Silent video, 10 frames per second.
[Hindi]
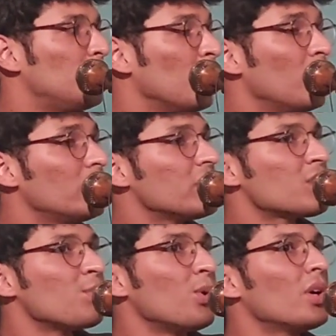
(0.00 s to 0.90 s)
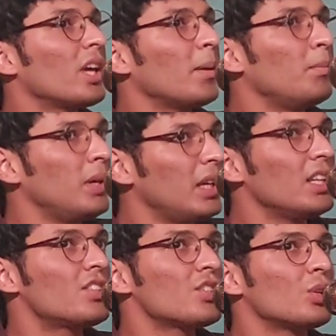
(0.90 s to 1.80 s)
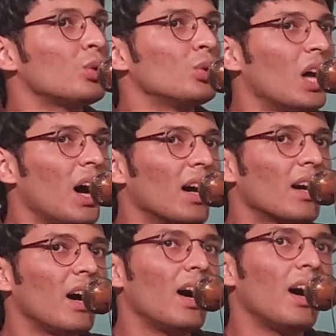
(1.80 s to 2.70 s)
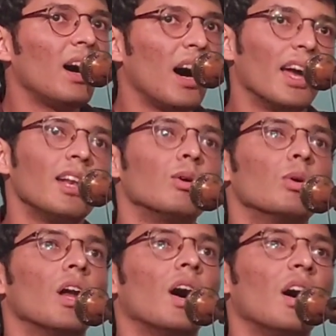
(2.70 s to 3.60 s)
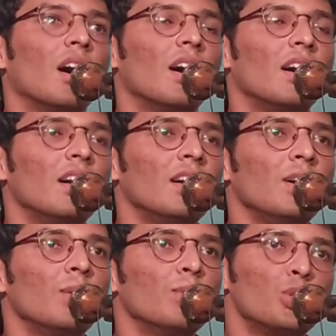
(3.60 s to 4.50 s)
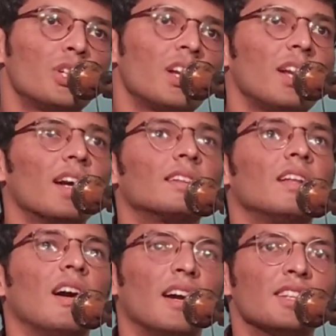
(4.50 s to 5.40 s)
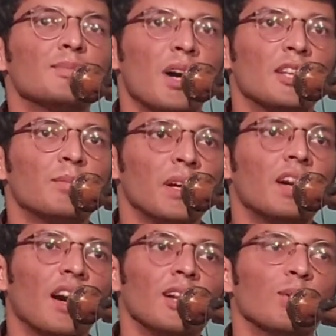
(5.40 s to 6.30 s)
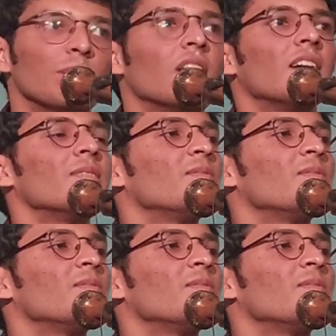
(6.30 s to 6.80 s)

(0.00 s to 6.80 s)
दो जिस्मों के बीच खुदा का हायल होना मुश्किल लगता है इस बात पे कायल होना